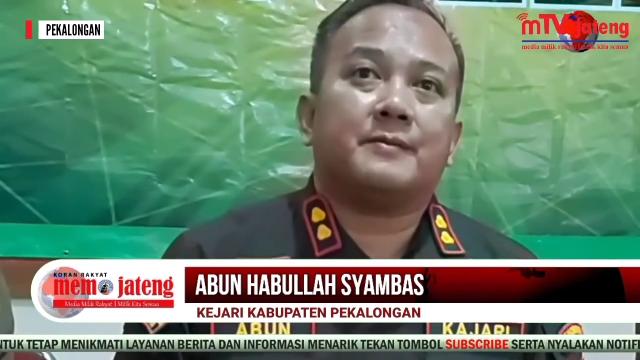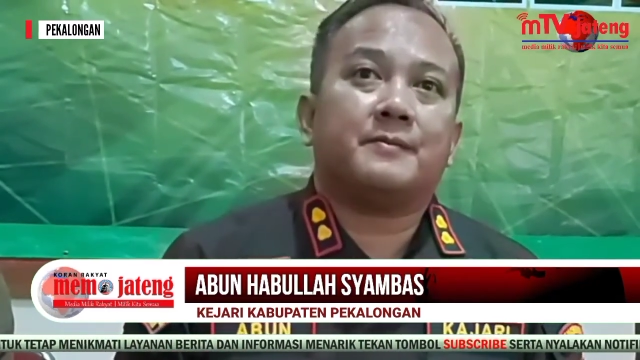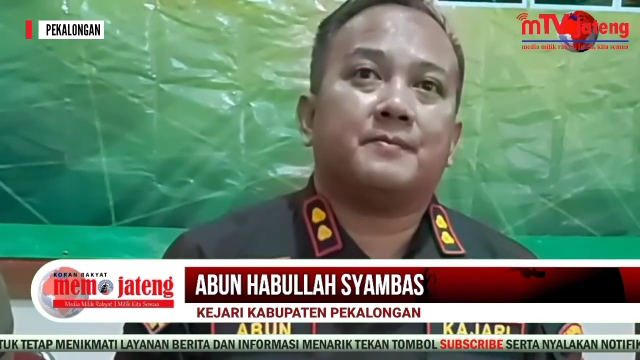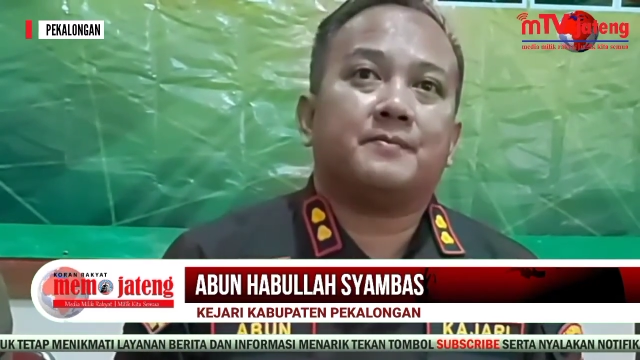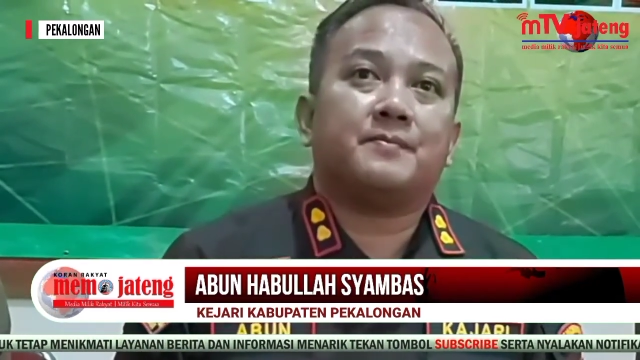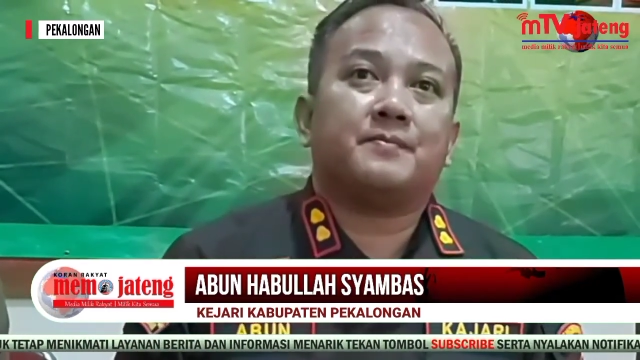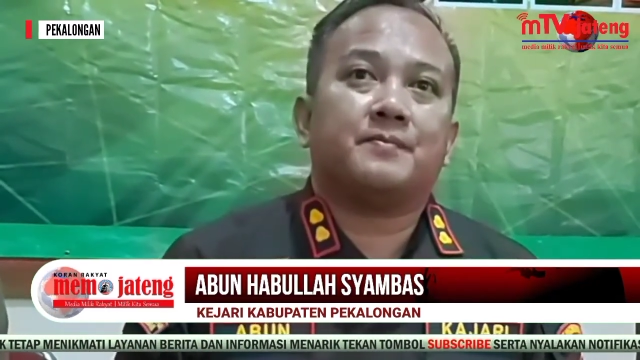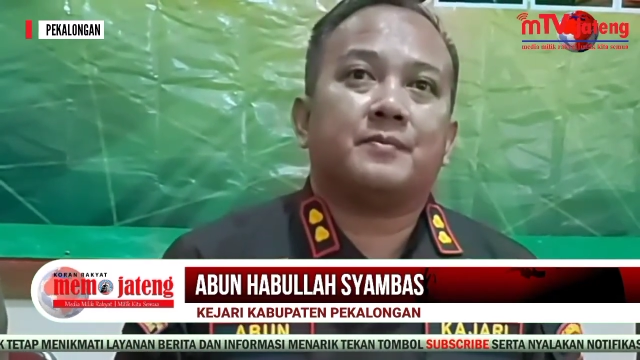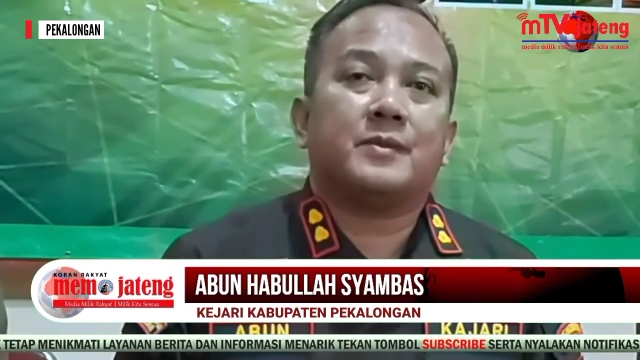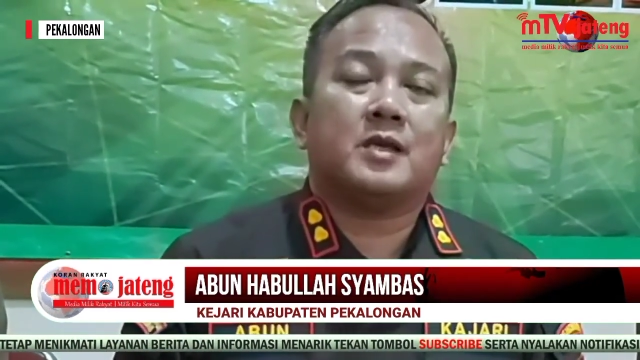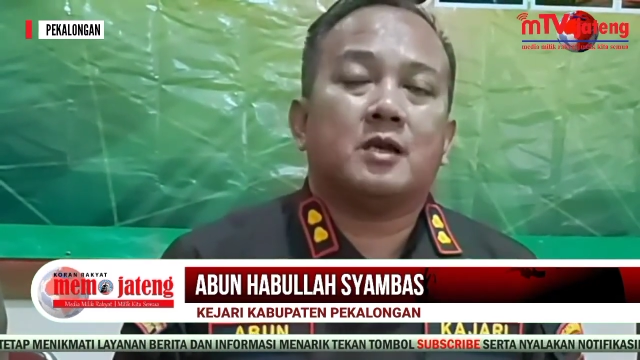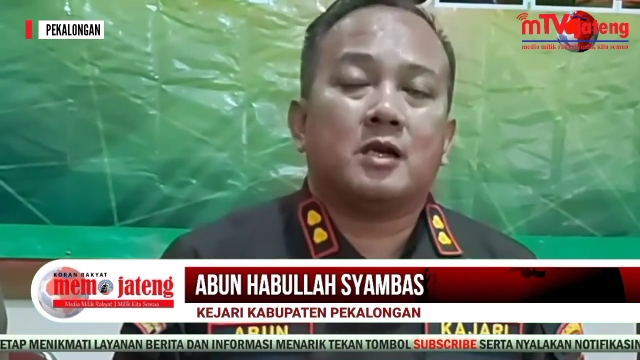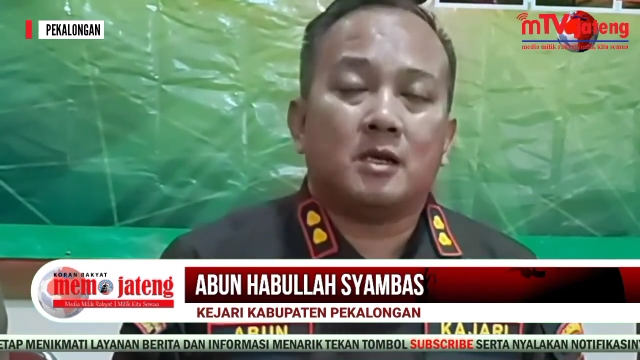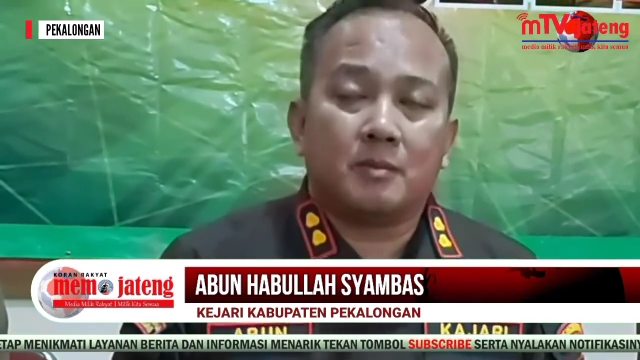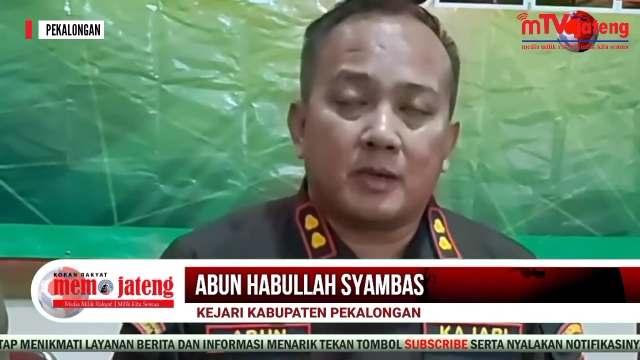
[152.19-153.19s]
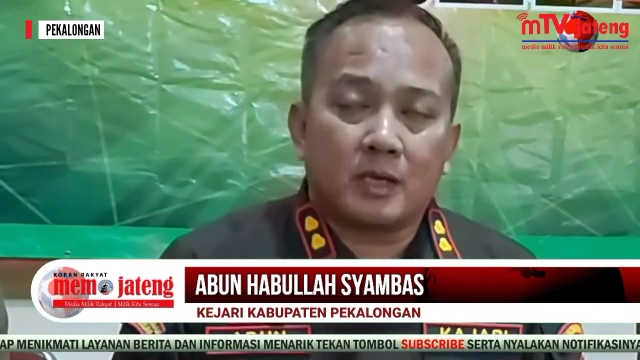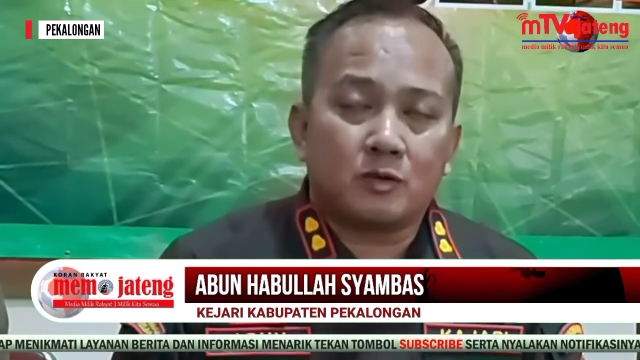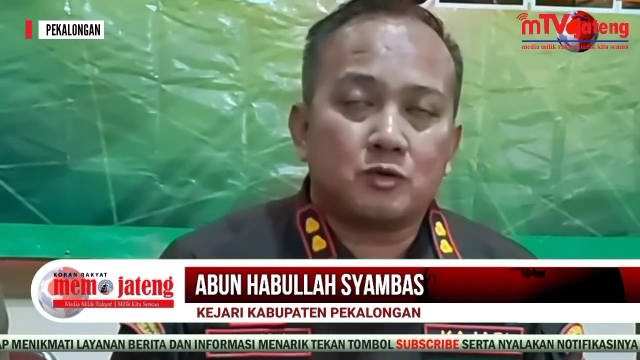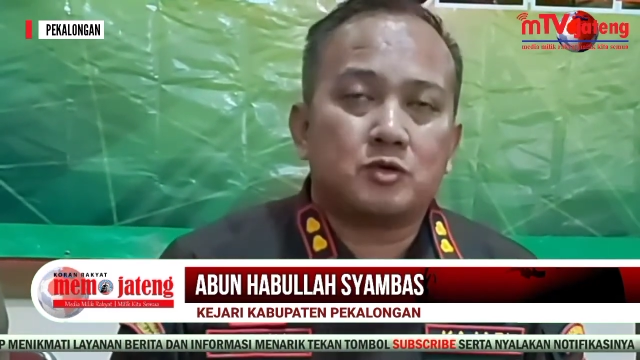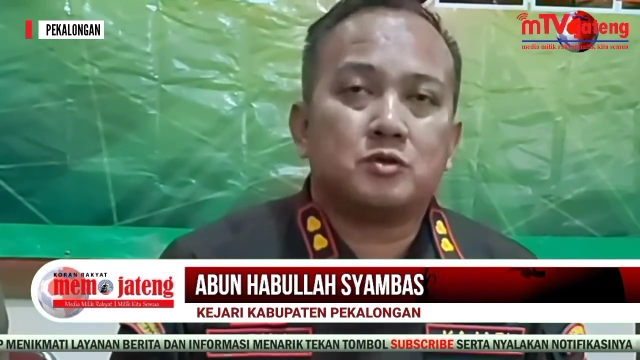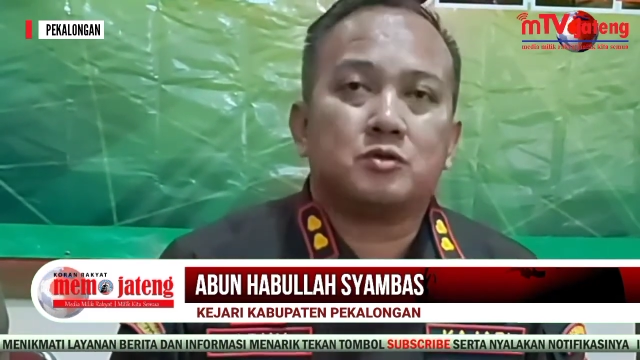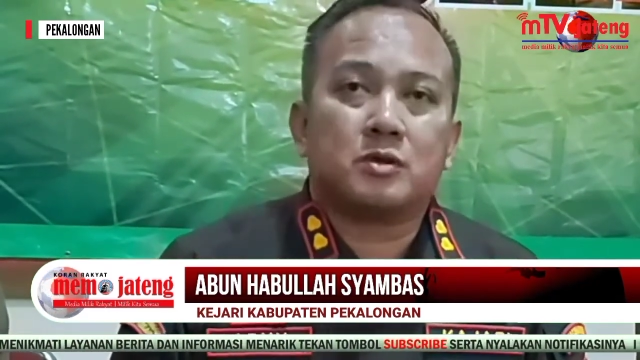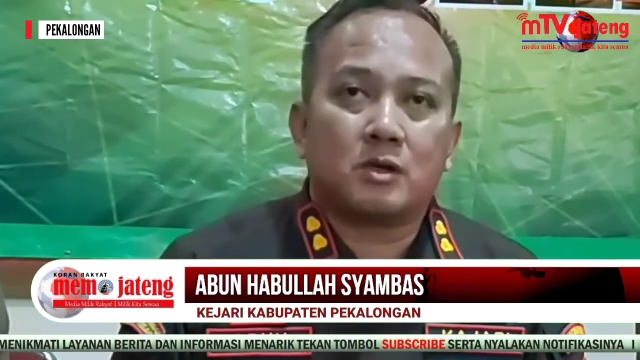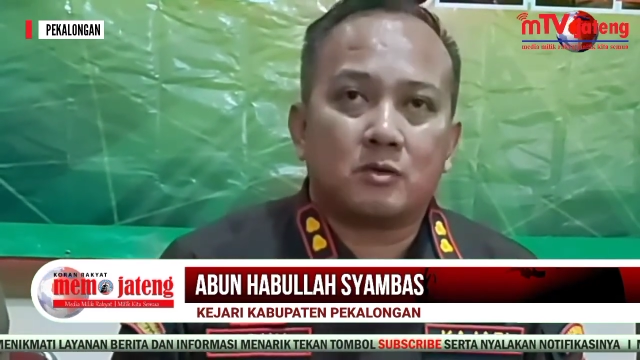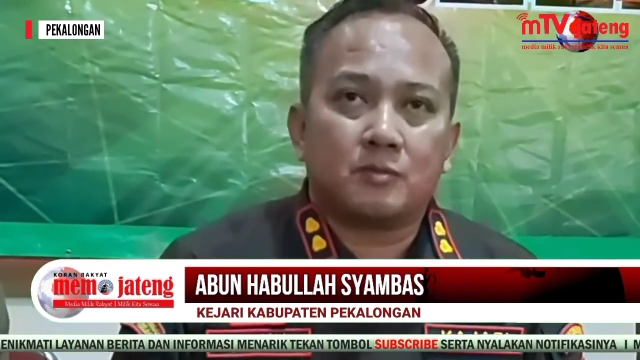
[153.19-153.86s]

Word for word: 500 500 juta